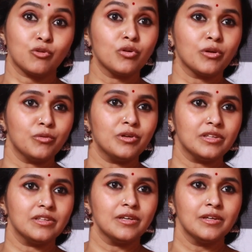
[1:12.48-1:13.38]

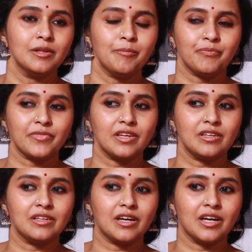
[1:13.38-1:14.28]
కోరికుండింది
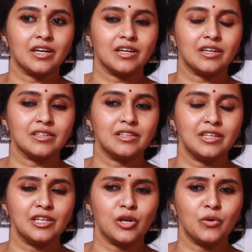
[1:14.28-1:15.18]
అండ్
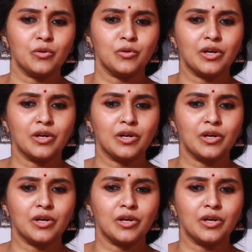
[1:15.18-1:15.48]
దీంట్లో